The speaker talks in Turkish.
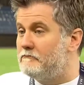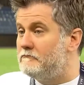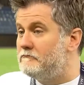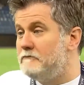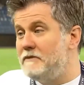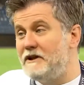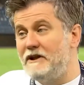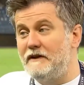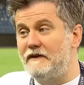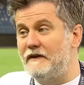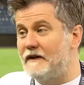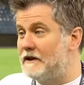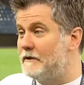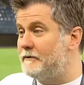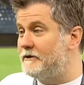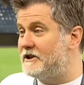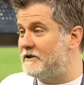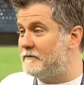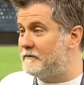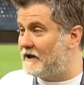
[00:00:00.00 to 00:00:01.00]
milli takım
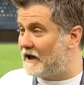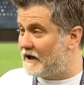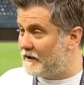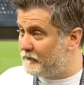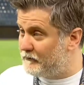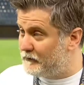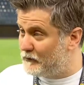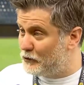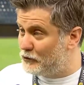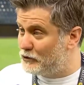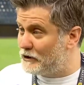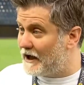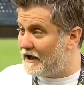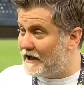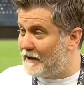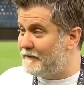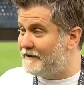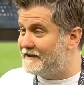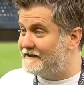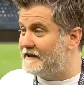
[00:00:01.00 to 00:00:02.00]
için bile hani
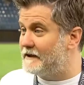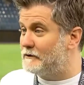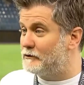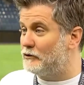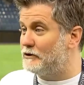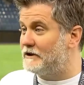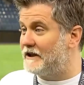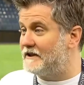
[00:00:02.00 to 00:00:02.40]
düzenli bir sezon